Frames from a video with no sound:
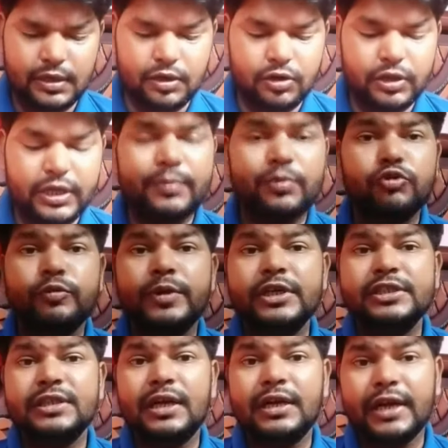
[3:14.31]
और एक
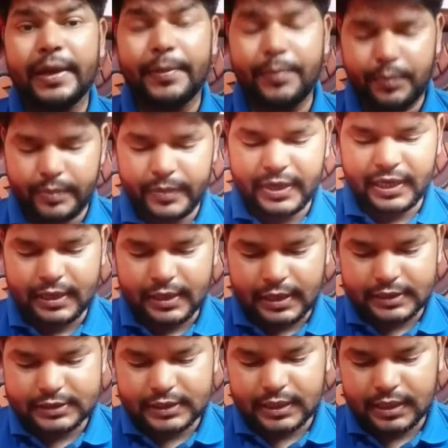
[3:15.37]
प्रोफेशनल टाइप में
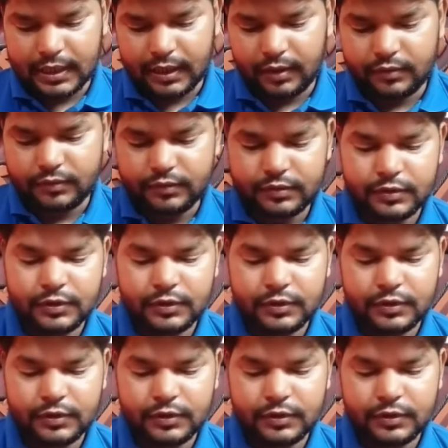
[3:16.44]
करना चाह रहा हूँ